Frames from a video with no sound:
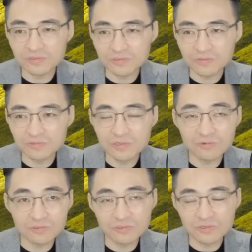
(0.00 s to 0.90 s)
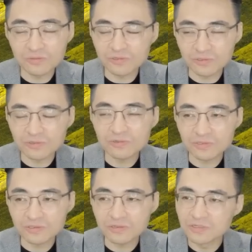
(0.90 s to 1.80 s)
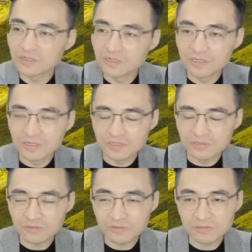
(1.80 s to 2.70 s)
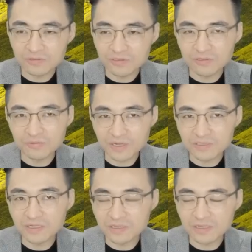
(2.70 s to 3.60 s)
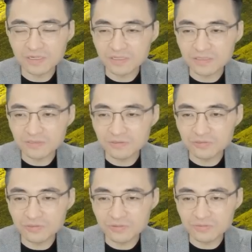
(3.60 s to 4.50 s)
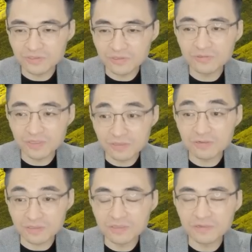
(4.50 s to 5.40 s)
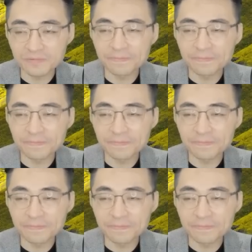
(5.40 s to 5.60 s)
요새 물가 오르죠, 일본도. 그래서 저걸 그대로 방치할까 이런 좀 의견도 있는 것 같아요.